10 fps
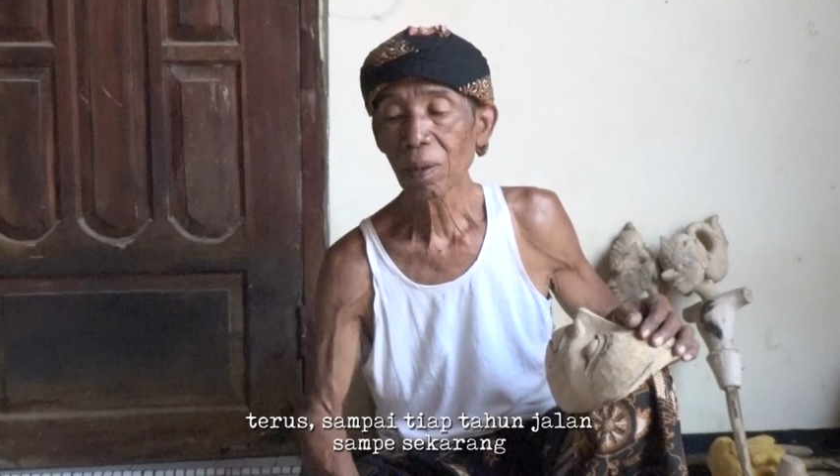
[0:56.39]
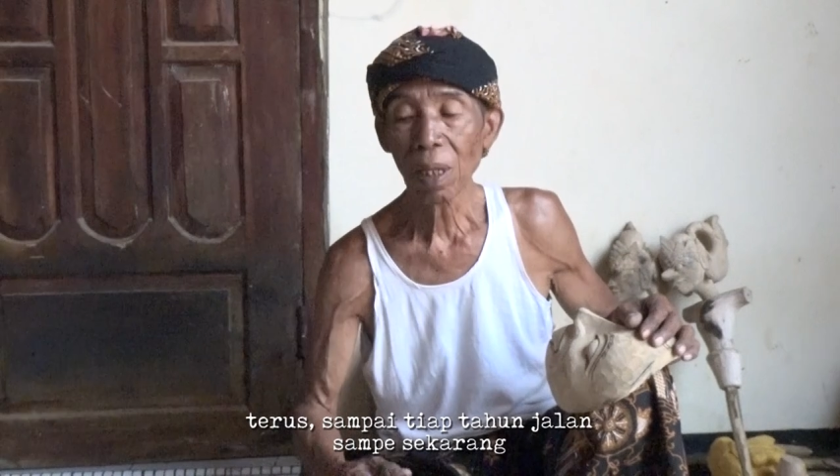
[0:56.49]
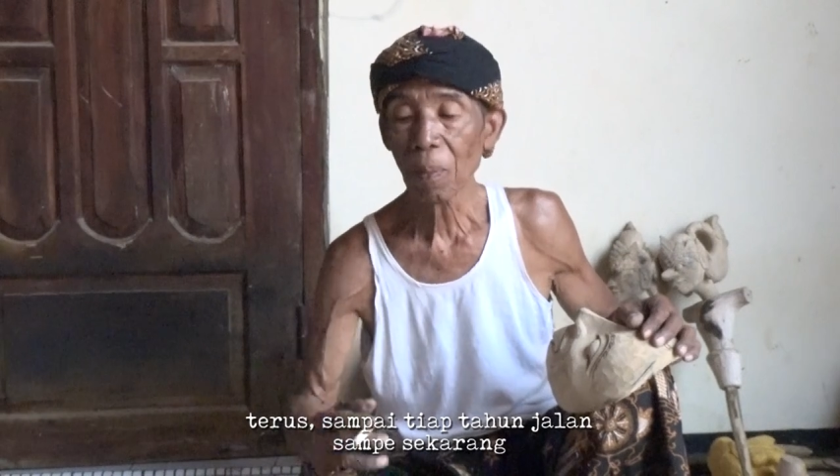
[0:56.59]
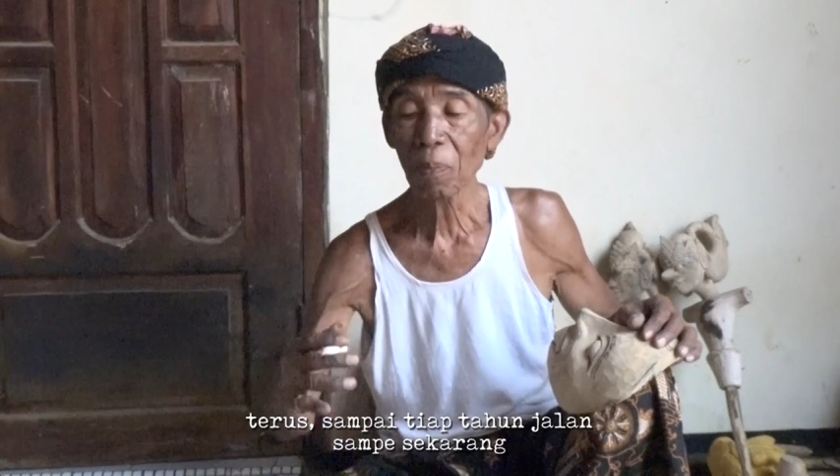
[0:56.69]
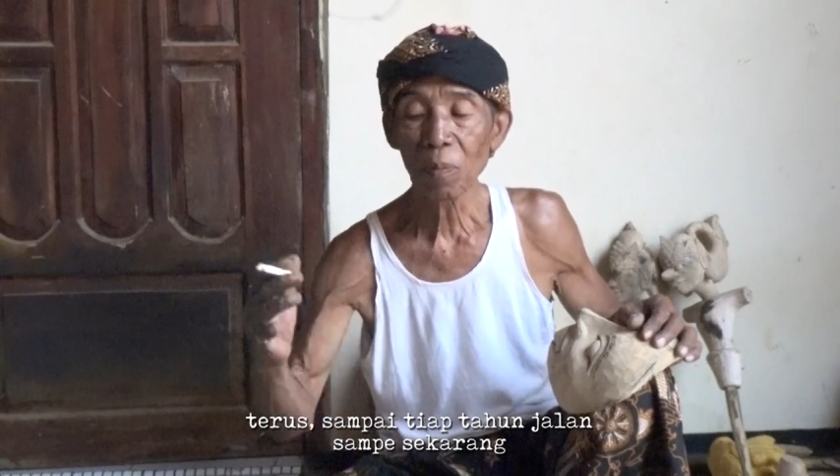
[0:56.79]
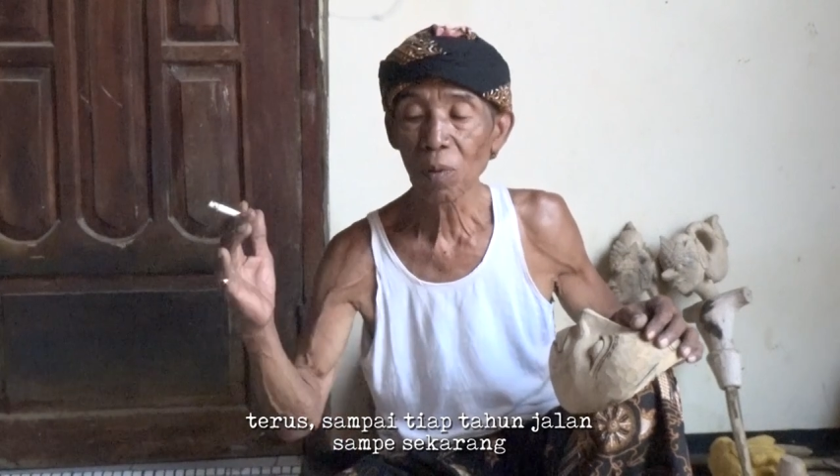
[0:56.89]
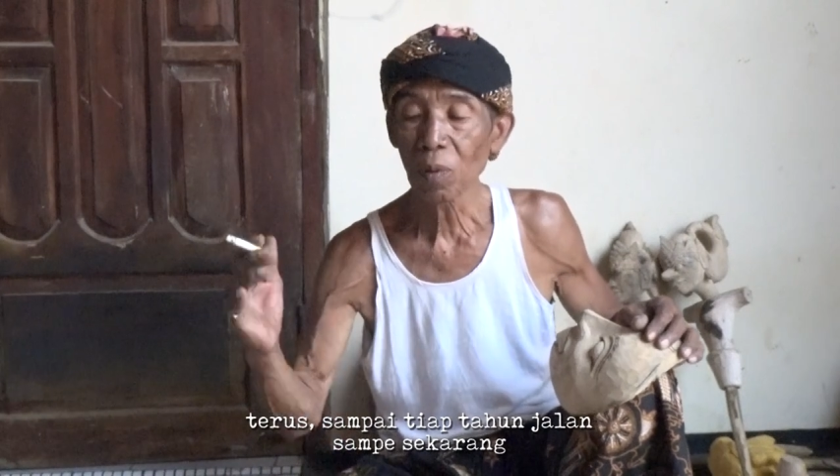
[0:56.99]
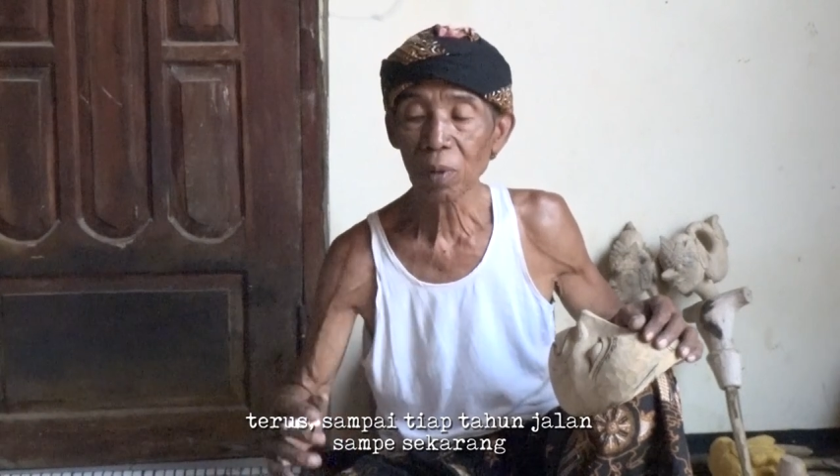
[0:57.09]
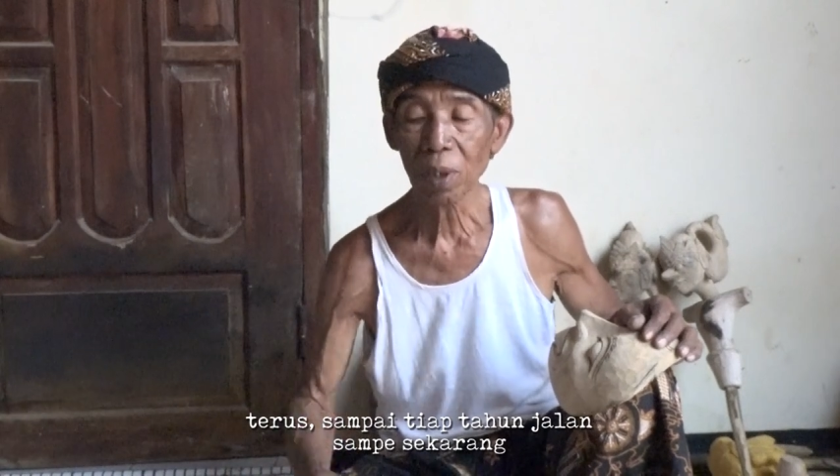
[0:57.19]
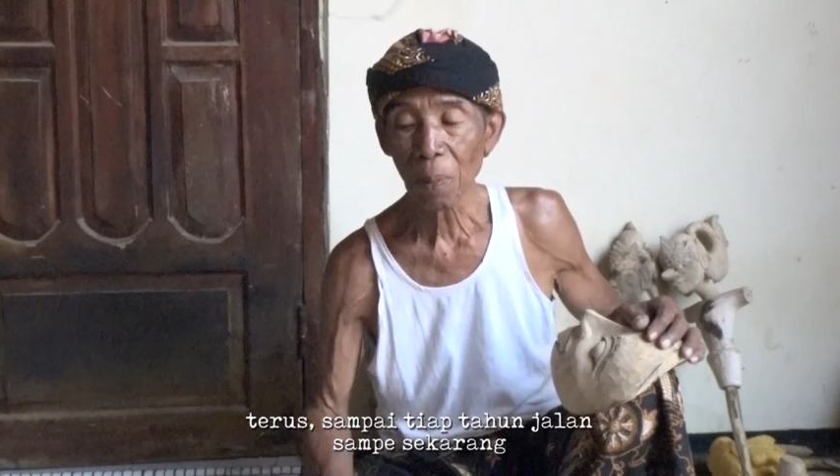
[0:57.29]
tiap
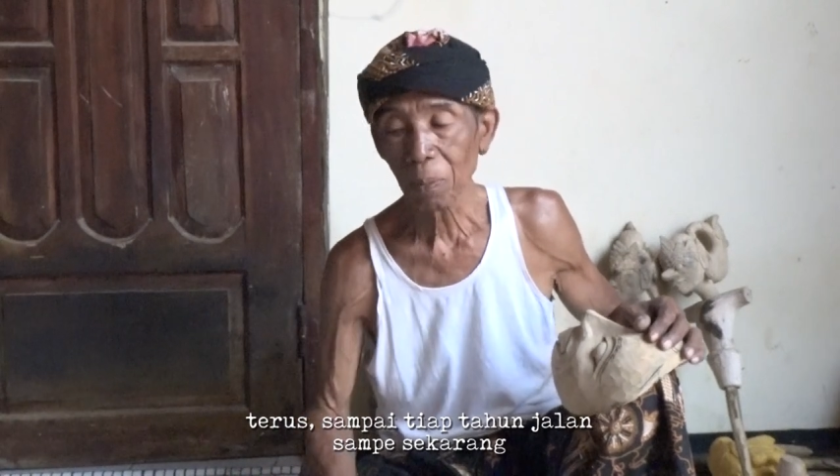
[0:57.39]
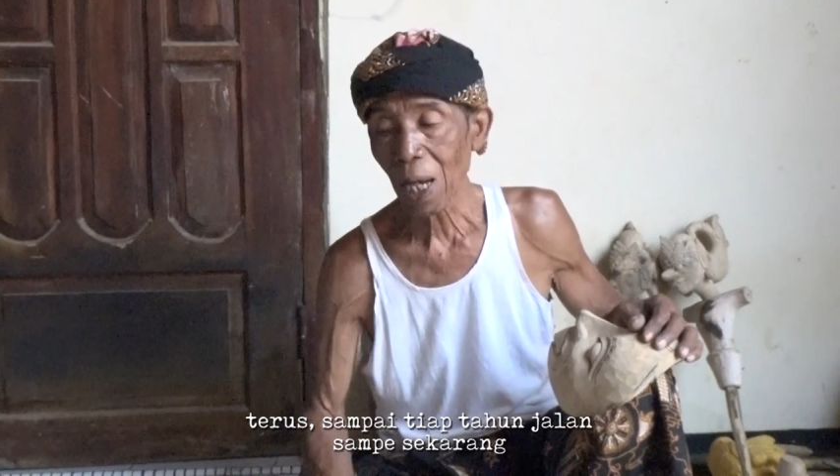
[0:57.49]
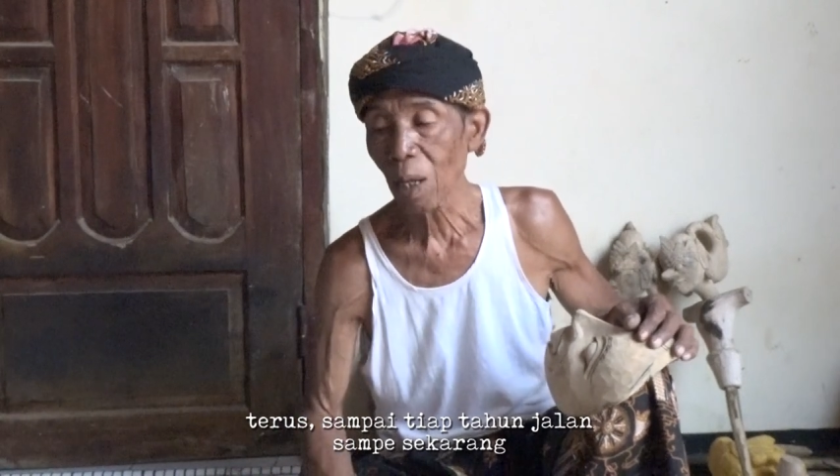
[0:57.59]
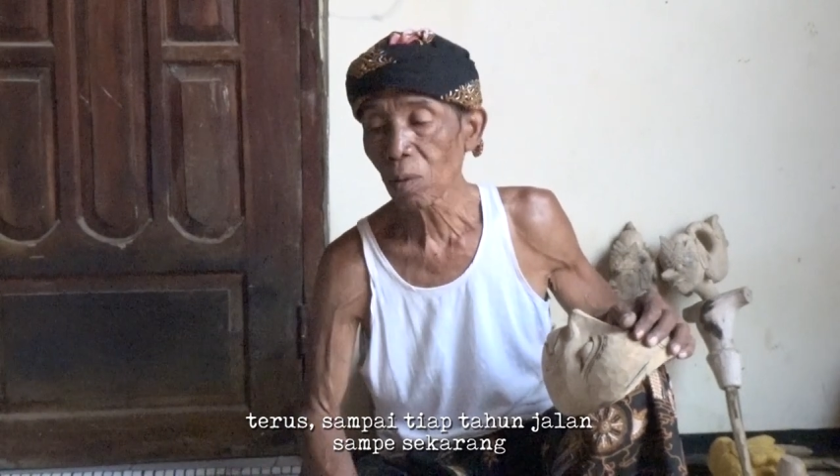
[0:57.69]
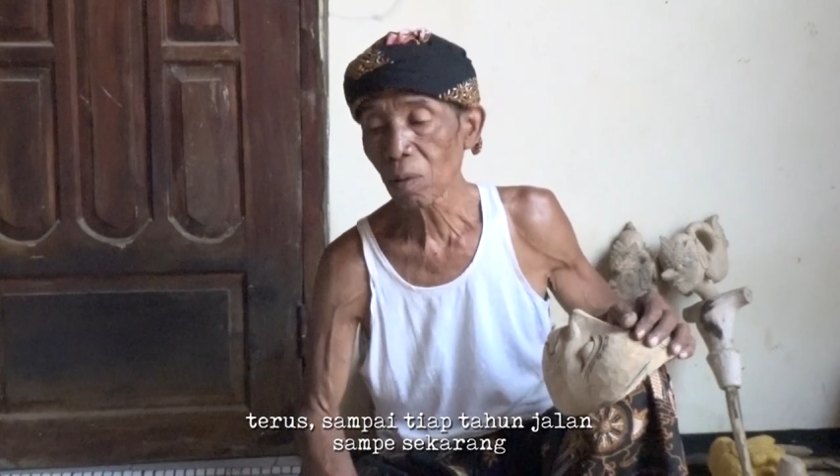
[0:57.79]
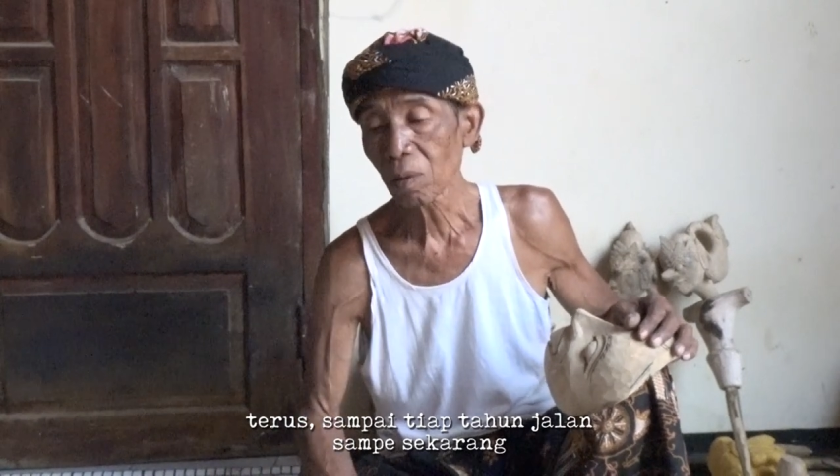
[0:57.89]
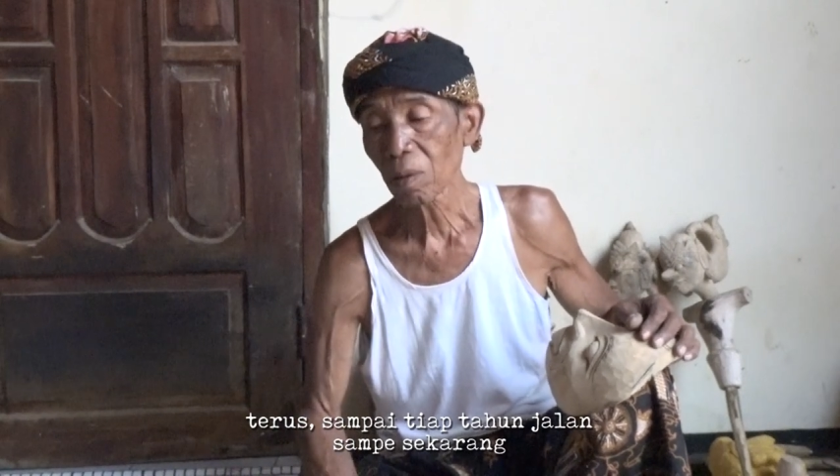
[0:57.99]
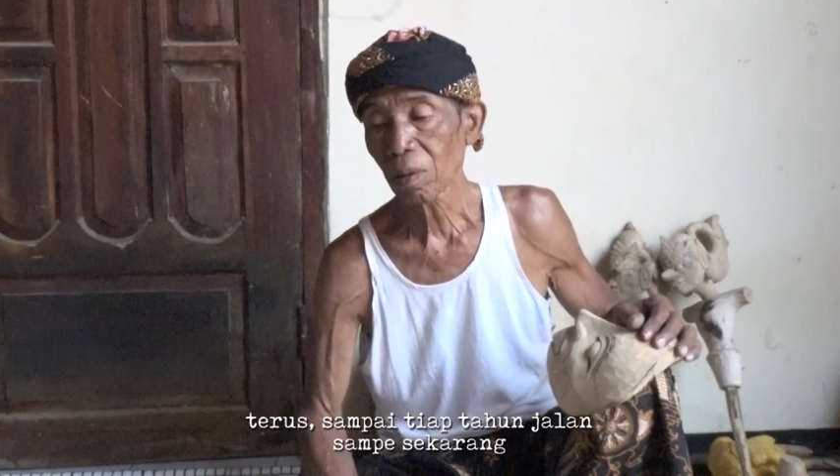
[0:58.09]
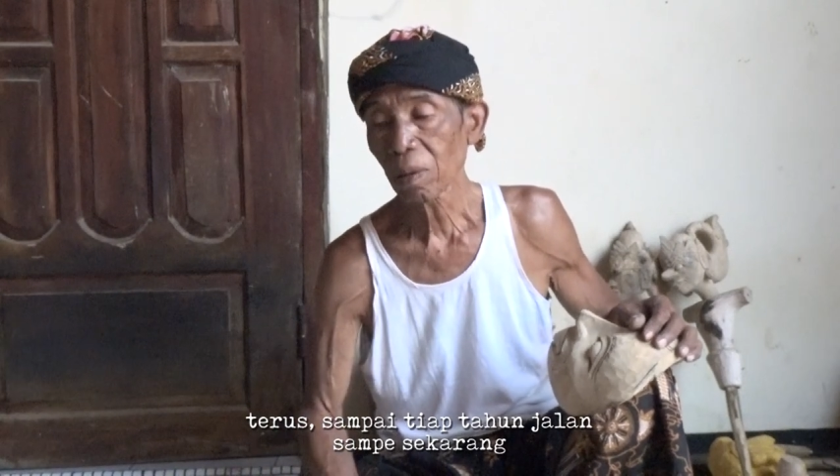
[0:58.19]
tiap tahun